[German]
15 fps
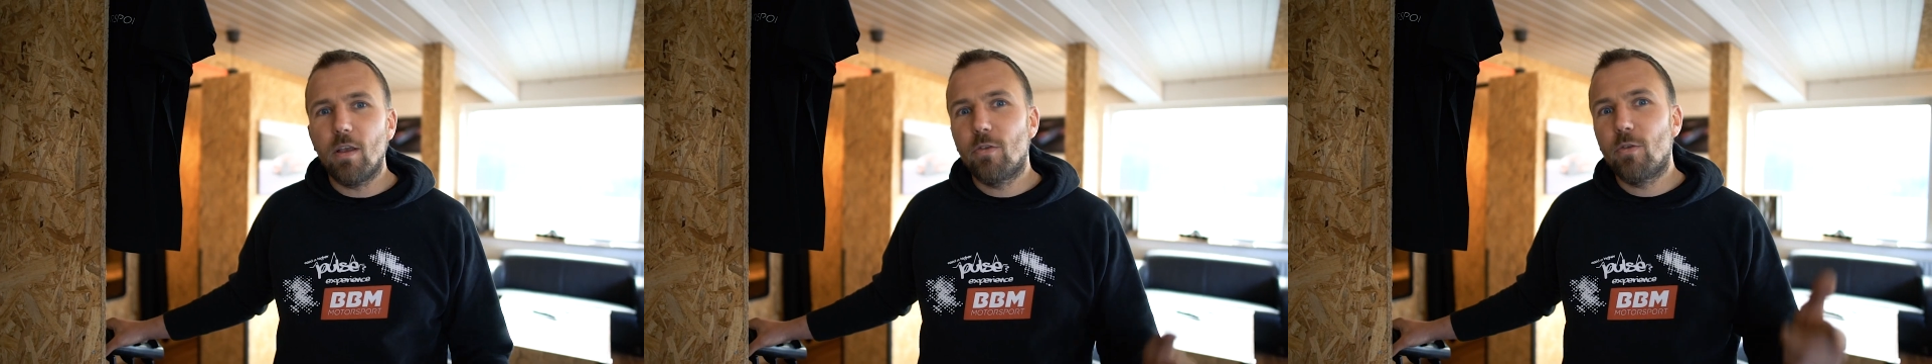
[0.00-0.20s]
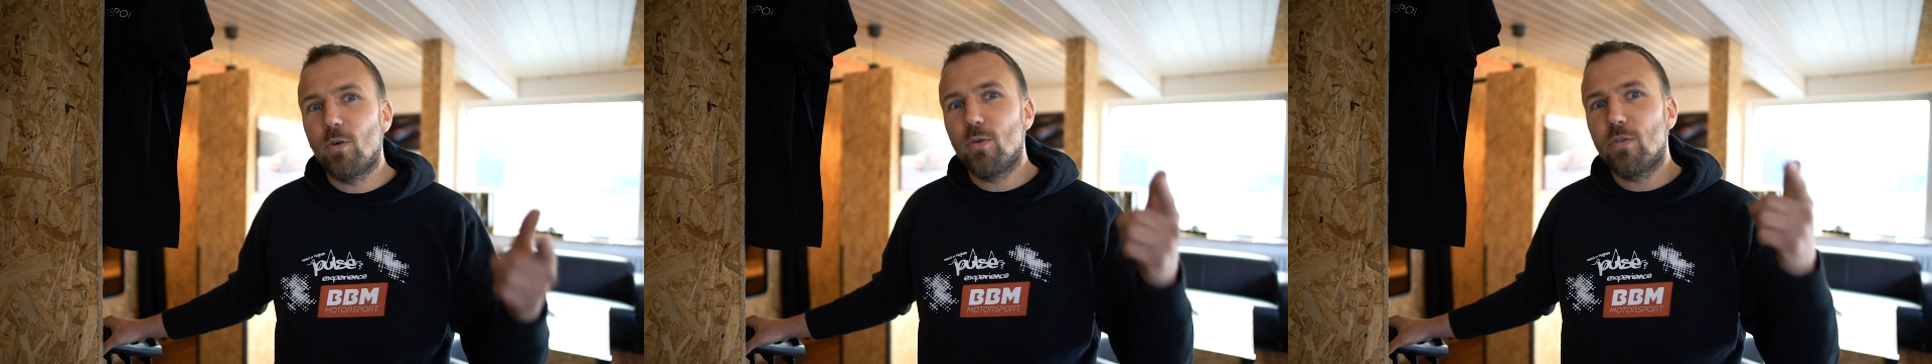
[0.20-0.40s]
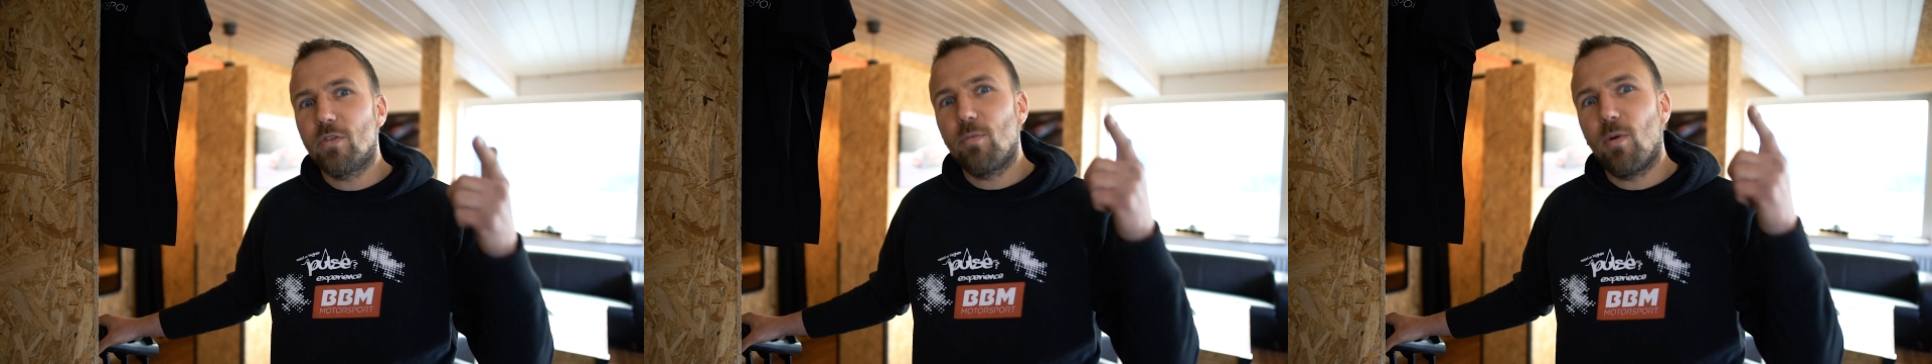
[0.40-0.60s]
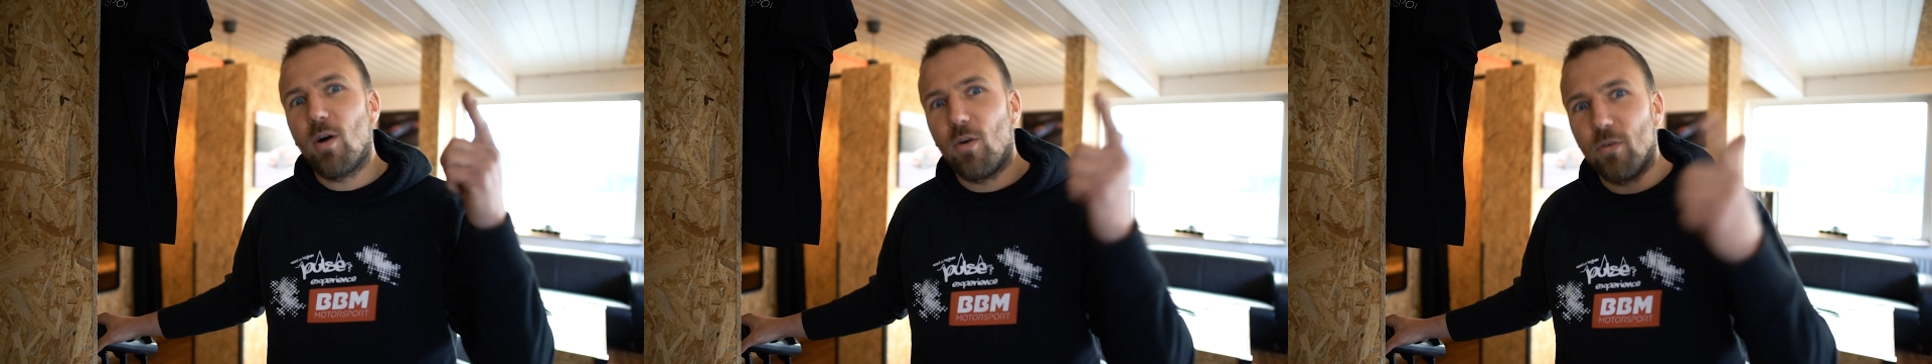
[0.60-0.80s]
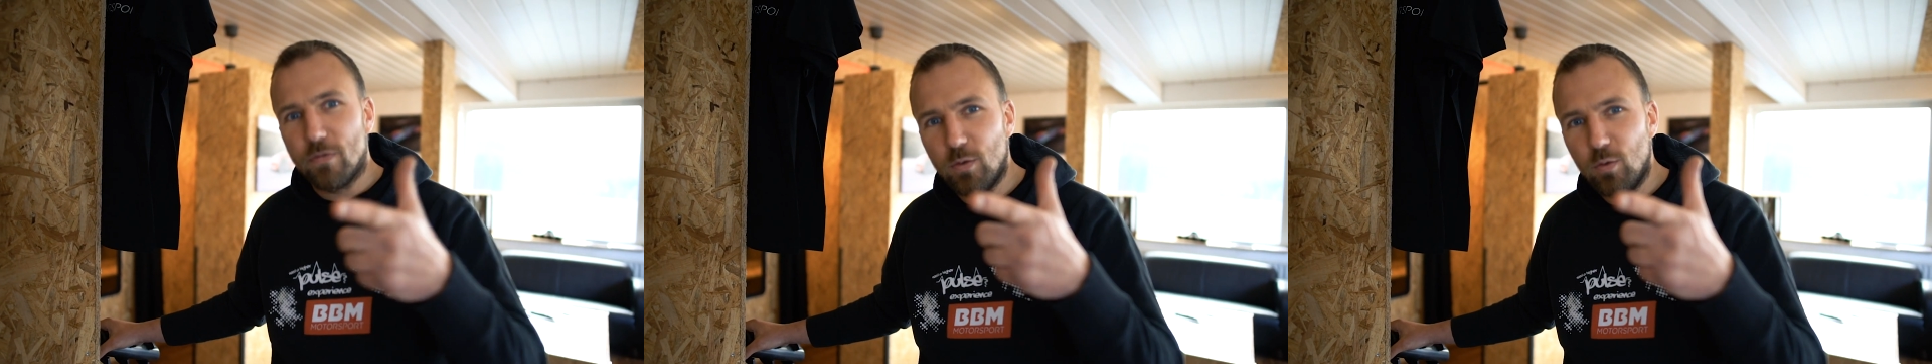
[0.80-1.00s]
So, und zwar
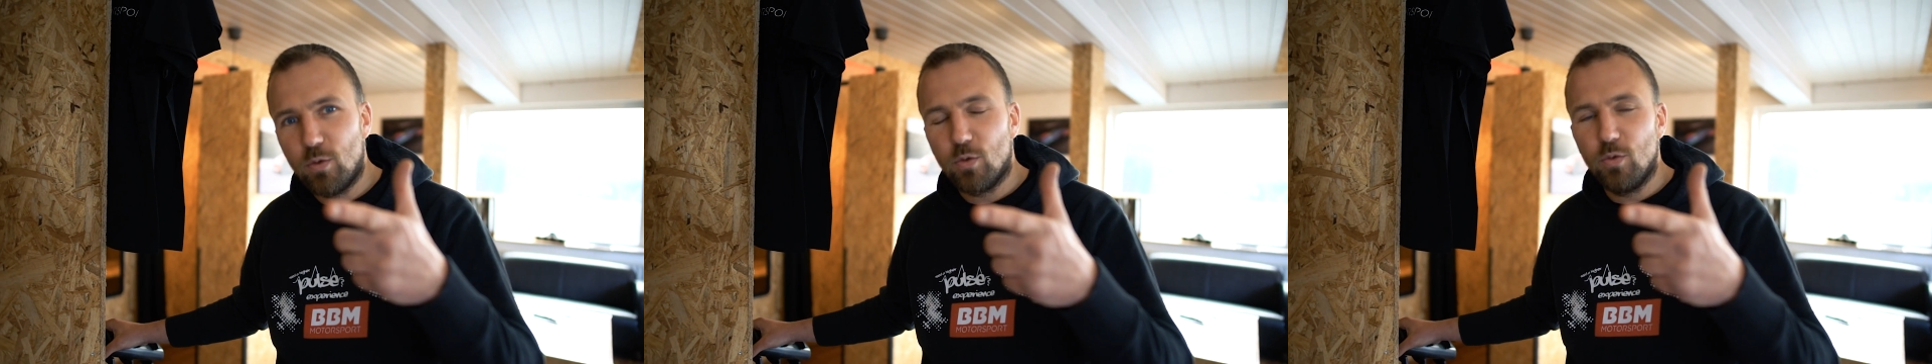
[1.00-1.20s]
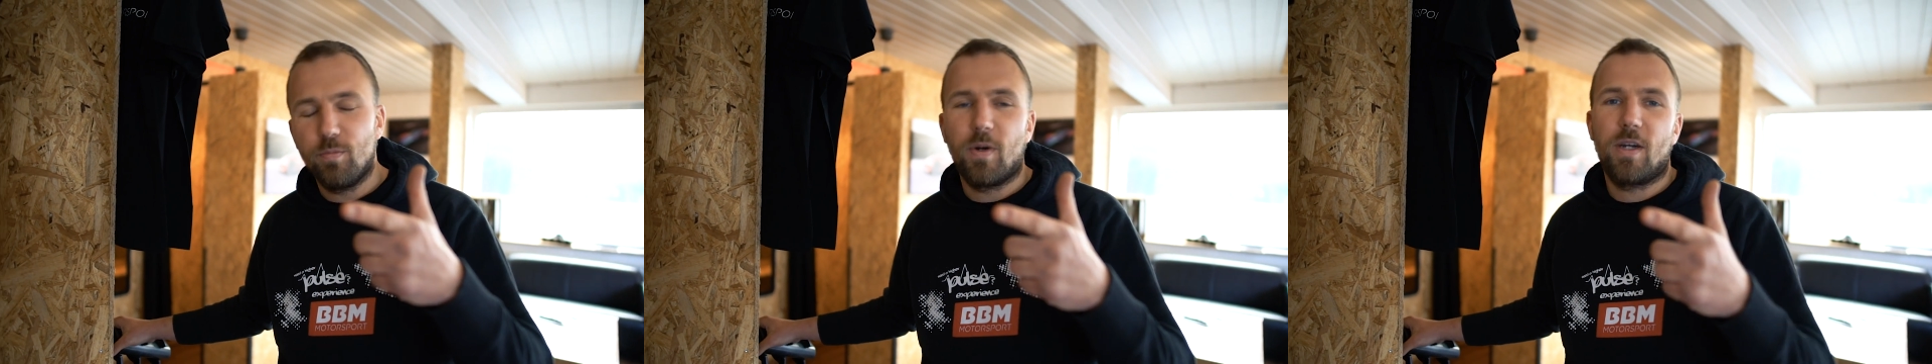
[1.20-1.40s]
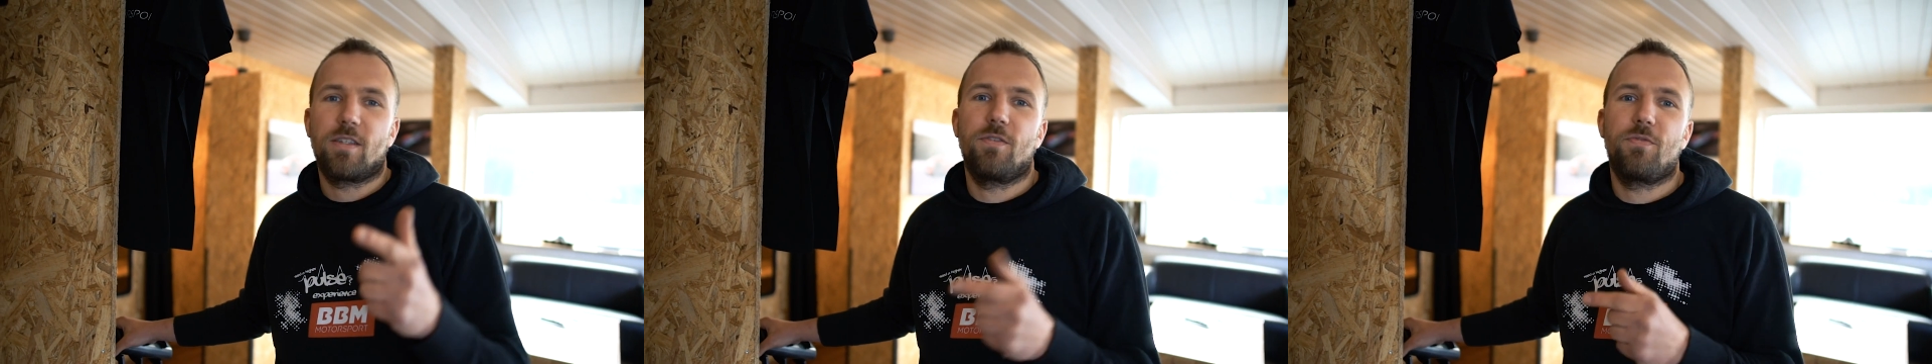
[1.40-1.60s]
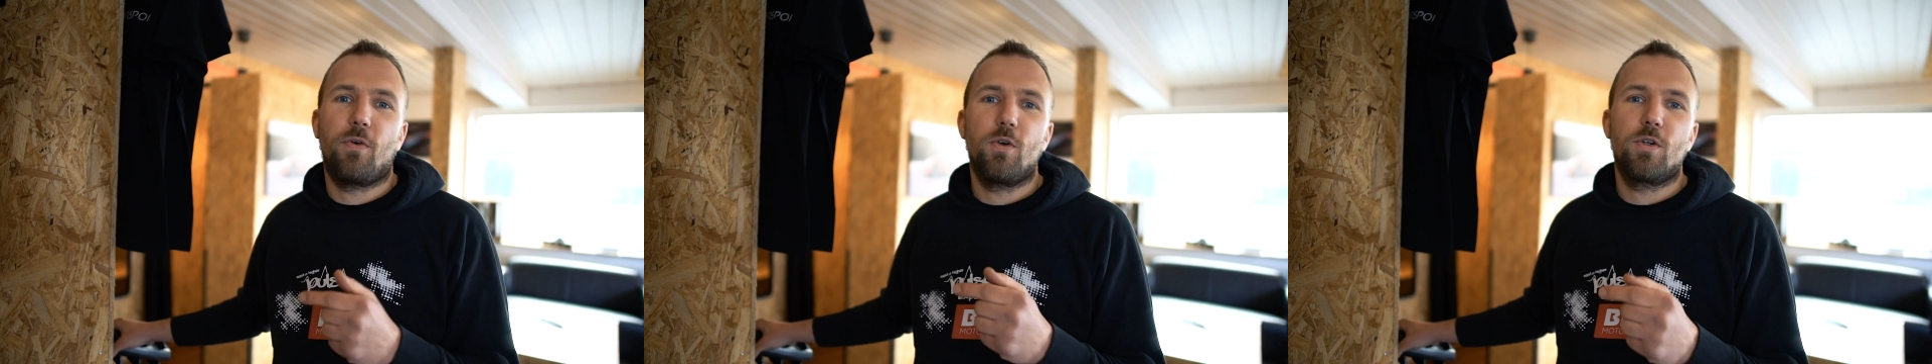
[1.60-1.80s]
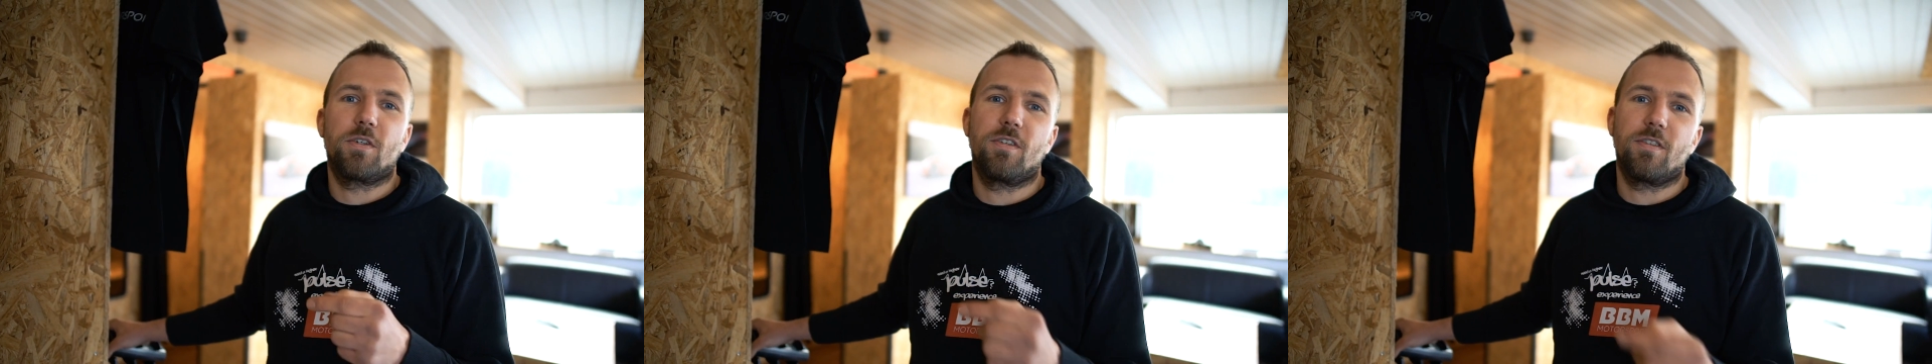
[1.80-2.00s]
auf YouTube macht ihr
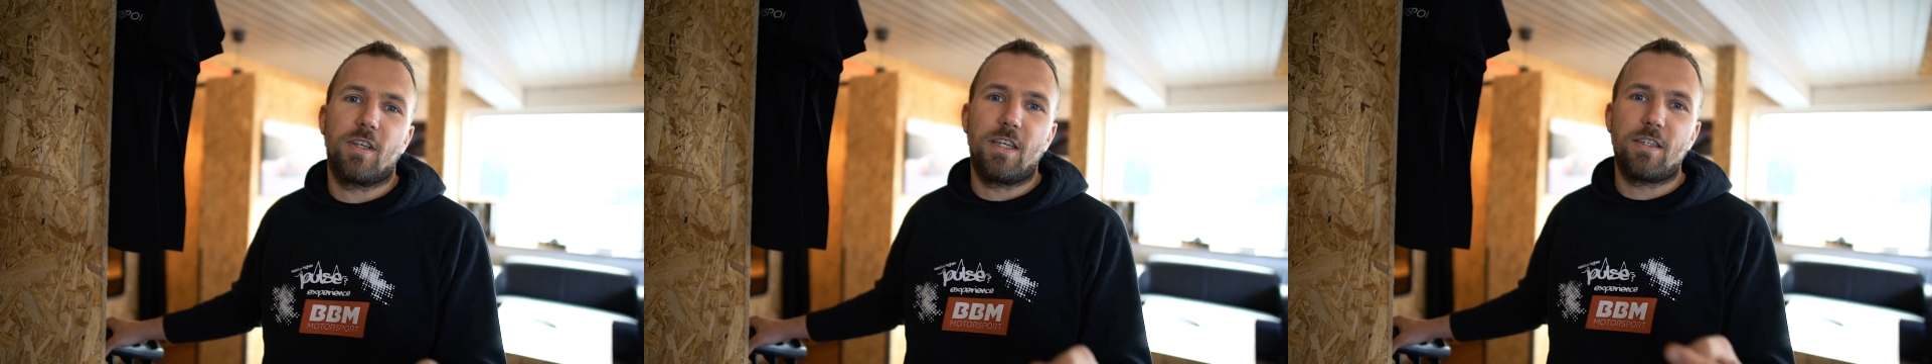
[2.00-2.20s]
folgendes.